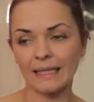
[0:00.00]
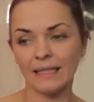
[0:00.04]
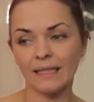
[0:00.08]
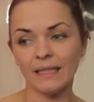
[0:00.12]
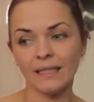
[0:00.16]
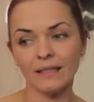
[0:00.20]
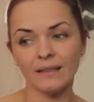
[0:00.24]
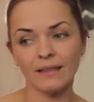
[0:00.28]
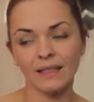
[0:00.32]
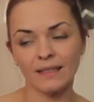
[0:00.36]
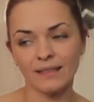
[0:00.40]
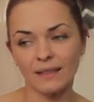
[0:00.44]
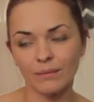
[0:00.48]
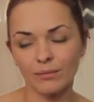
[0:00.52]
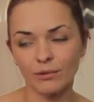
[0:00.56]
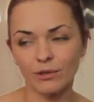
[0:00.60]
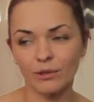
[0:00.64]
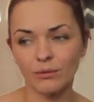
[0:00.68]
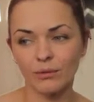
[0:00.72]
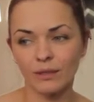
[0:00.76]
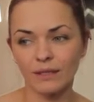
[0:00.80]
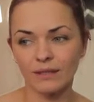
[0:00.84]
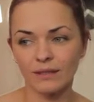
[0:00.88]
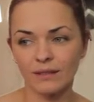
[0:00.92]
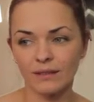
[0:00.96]
I tak na
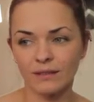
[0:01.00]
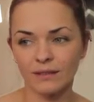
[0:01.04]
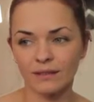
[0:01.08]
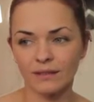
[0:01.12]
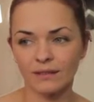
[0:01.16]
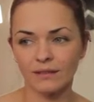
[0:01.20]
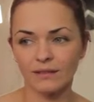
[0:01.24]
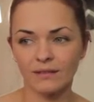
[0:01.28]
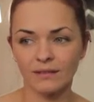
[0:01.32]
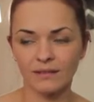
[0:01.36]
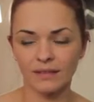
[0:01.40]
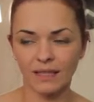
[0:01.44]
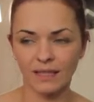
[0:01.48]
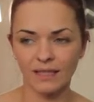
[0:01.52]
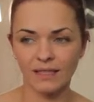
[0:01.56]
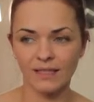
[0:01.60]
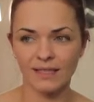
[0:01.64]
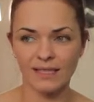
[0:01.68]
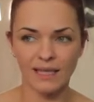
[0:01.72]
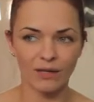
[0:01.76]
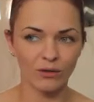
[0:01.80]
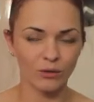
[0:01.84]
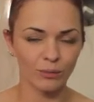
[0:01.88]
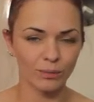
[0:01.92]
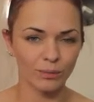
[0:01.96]
przykład taki
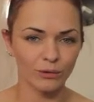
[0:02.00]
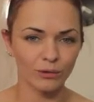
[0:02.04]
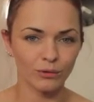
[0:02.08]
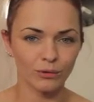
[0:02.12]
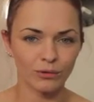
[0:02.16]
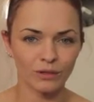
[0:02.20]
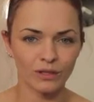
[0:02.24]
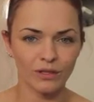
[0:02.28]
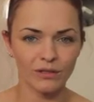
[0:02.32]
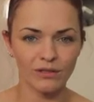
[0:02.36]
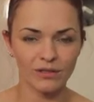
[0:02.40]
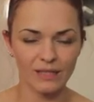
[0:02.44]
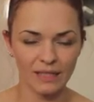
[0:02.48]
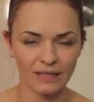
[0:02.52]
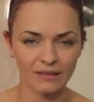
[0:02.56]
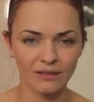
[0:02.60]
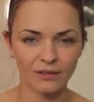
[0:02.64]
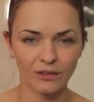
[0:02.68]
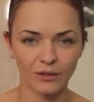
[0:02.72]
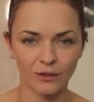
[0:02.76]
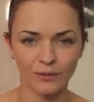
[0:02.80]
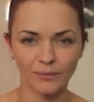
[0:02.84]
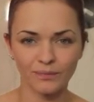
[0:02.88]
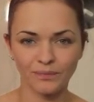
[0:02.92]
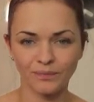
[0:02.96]
zakup, który
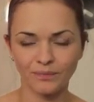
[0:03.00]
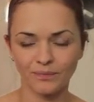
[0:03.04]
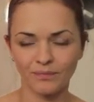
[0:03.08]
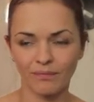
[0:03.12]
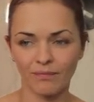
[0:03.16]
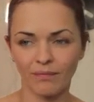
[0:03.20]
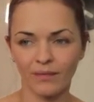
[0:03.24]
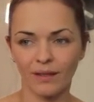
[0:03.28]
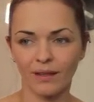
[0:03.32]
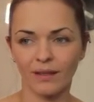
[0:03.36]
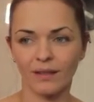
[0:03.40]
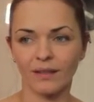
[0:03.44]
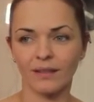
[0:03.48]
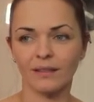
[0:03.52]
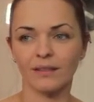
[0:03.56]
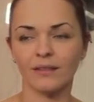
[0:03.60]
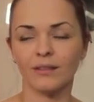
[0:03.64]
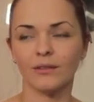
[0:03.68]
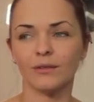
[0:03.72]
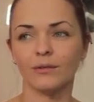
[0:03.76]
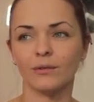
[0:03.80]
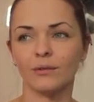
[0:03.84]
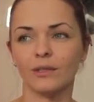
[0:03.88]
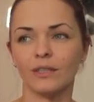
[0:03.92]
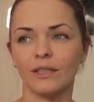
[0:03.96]
ostatnio, mm,
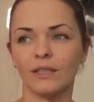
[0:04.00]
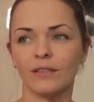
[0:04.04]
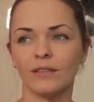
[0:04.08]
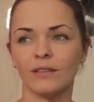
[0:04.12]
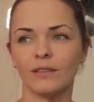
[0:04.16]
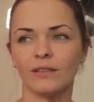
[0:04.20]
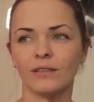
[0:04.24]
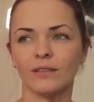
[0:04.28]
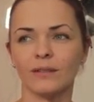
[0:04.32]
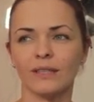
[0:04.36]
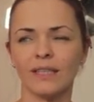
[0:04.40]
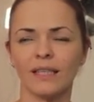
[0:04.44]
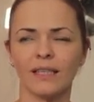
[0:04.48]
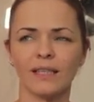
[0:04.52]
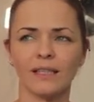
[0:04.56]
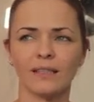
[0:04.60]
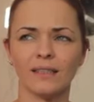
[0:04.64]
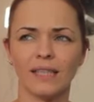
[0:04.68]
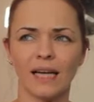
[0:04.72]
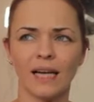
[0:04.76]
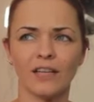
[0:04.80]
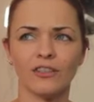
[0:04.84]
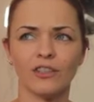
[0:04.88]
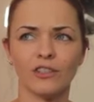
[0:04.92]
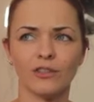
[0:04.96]
który, to taki,
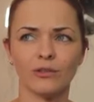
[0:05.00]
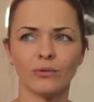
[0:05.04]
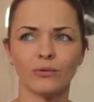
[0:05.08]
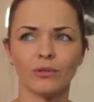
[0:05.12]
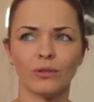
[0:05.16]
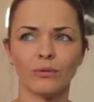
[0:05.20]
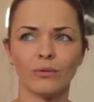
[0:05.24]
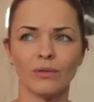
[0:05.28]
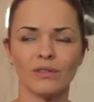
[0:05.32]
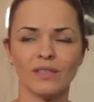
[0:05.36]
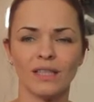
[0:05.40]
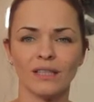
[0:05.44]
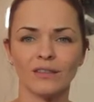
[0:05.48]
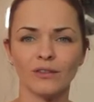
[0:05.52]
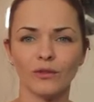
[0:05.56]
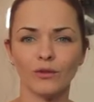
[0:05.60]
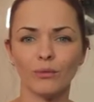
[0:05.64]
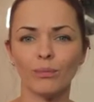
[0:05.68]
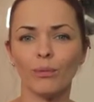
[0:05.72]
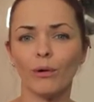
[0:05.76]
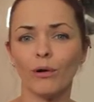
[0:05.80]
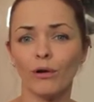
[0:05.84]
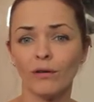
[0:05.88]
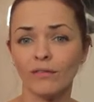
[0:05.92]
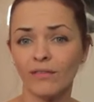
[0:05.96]
taka rzecz, którą ostatnio
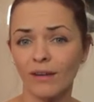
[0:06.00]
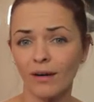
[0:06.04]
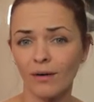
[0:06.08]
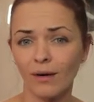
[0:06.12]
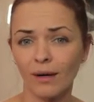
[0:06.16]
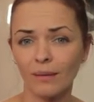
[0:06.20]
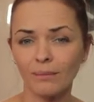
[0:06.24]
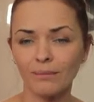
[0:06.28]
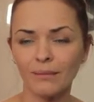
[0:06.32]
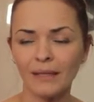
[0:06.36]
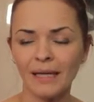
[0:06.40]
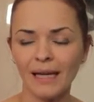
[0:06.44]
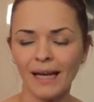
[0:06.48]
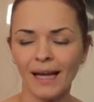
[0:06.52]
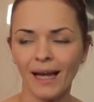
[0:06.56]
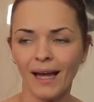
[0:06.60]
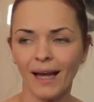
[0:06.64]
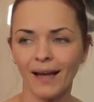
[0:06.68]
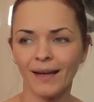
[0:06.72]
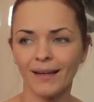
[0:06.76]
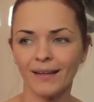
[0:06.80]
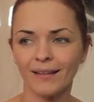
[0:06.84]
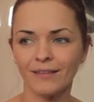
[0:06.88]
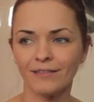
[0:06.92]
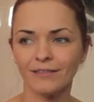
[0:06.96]
upolowałam
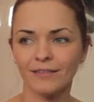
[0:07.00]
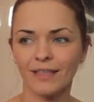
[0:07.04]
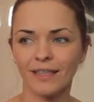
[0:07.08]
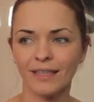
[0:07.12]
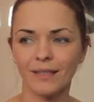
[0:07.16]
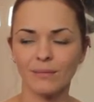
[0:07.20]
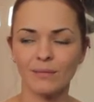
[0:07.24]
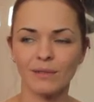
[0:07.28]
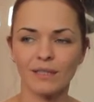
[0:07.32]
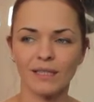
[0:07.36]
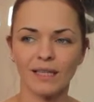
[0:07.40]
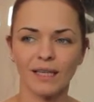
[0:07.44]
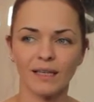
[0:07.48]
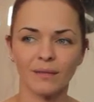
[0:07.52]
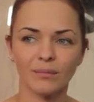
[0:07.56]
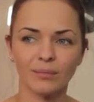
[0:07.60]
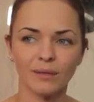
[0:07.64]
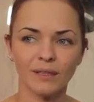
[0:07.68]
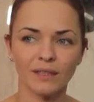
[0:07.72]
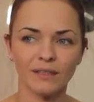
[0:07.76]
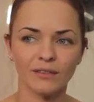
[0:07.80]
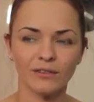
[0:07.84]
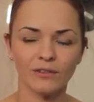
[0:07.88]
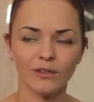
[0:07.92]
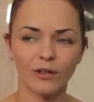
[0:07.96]
e, w takim
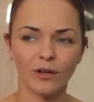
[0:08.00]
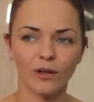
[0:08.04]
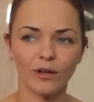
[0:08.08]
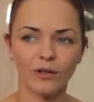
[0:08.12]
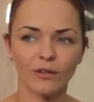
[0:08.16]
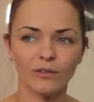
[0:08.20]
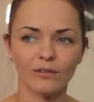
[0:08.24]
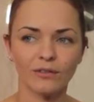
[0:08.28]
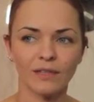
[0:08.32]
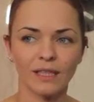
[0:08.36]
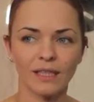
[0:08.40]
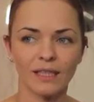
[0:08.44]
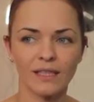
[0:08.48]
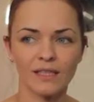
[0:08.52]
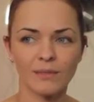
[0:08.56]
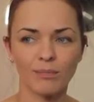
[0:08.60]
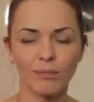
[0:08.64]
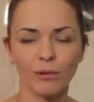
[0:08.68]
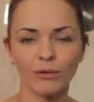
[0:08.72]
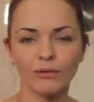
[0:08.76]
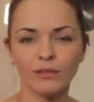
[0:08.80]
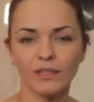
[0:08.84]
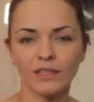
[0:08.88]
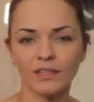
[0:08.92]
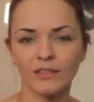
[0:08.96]
sklepie, to takie
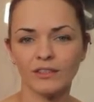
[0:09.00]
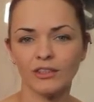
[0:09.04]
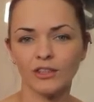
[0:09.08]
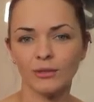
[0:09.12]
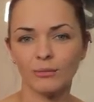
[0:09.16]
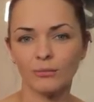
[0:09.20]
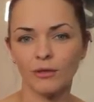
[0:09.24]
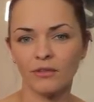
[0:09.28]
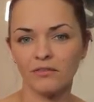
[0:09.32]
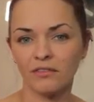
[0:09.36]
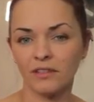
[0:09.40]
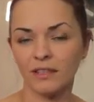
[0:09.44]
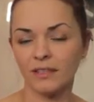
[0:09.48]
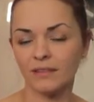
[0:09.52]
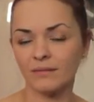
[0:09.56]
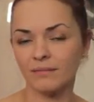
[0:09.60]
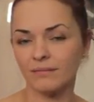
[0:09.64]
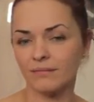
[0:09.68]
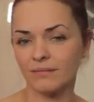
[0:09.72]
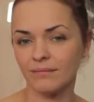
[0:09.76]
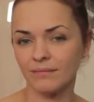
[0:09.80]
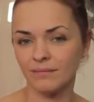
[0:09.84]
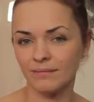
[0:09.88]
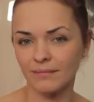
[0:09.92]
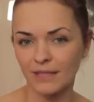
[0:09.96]
spodnie zimowe
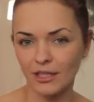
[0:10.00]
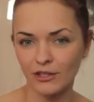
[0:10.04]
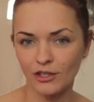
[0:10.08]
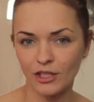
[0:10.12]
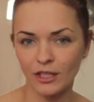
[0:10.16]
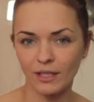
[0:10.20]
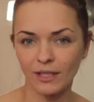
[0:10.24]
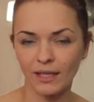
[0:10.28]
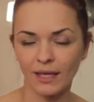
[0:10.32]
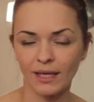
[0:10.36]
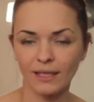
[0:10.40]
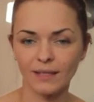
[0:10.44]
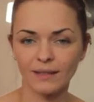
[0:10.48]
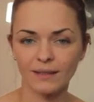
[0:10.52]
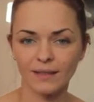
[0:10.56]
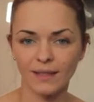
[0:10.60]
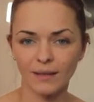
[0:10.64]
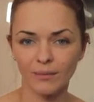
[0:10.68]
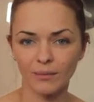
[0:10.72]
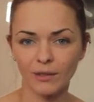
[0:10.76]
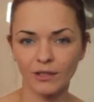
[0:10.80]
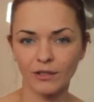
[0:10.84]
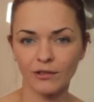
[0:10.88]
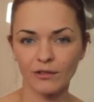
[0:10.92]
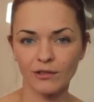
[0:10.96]
na szelkach
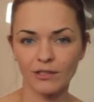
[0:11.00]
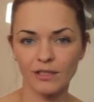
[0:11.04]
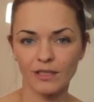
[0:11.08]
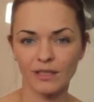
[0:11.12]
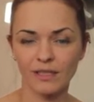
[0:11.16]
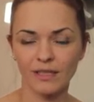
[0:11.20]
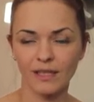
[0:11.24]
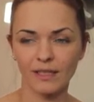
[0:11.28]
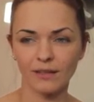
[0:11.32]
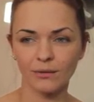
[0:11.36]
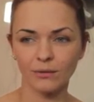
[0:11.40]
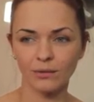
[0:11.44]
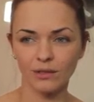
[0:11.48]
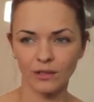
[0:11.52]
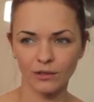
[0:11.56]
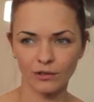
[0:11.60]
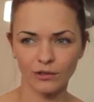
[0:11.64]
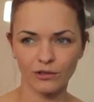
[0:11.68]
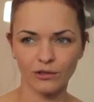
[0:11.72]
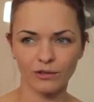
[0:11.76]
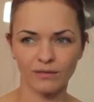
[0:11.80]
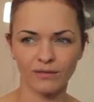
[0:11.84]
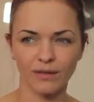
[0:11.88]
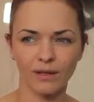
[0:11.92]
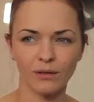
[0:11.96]
dla mojego syna, które
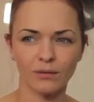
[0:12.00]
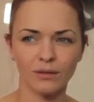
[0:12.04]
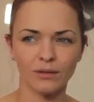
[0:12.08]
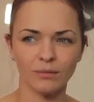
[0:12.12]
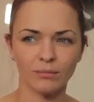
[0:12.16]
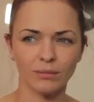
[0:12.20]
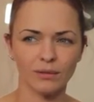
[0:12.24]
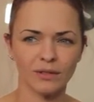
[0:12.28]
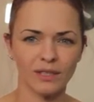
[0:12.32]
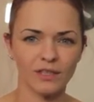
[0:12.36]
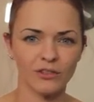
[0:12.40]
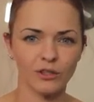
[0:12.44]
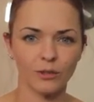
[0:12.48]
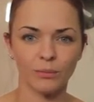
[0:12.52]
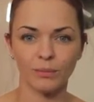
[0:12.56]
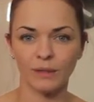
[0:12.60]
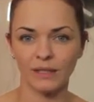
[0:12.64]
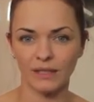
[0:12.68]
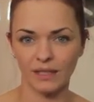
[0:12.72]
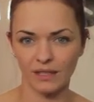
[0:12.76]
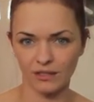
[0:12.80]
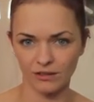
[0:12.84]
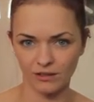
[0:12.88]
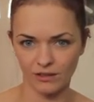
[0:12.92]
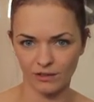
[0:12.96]
kosztowały bodajże
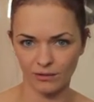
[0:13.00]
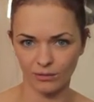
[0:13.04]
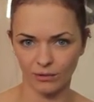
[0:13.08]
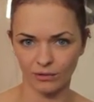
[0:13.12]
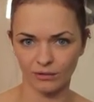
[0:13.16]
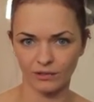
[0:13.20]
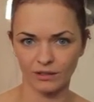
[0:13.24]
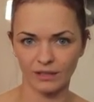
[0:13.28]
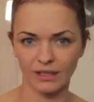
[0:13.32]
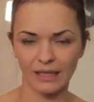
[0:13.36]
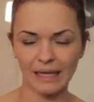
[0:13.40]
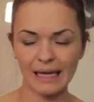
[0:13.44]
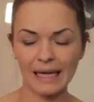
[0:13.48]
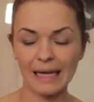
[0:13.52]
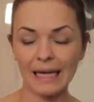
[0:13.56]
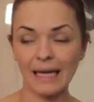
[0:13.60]
15 zł.